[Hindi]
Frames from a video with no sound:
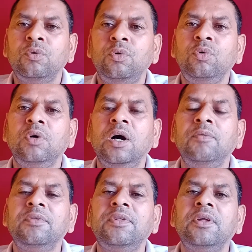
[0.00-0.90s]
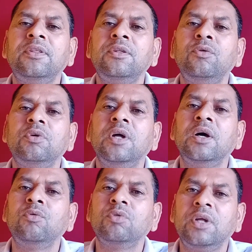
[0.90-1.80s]
गुरु का विशेष
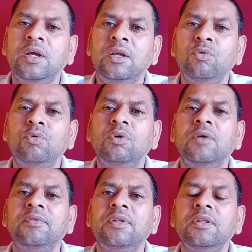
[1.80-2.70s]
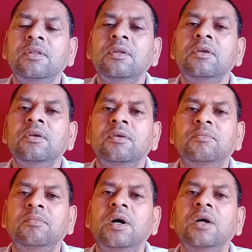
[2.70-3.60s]
योगदान होता है गुरु का विशेष
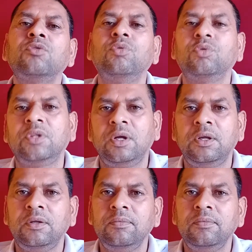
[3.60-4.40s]
महत्व होता है